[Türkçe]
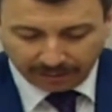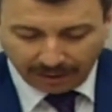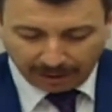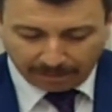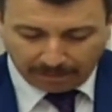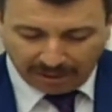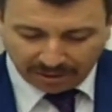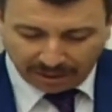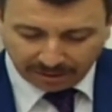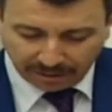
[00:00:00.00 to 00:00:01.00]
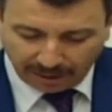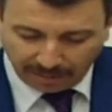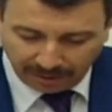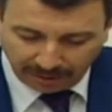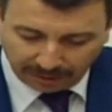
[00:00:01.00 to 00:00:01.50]
tek başarısı
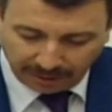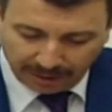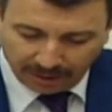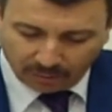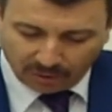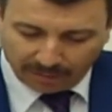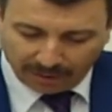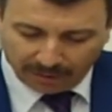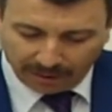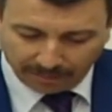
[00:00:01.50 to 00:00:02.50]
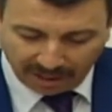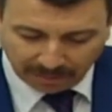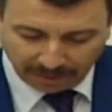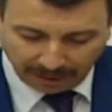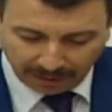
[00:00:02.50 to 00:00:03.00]
kabinedeki yerini korumak olan
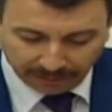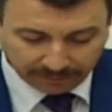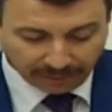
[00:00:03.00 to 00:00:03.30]
başbakanın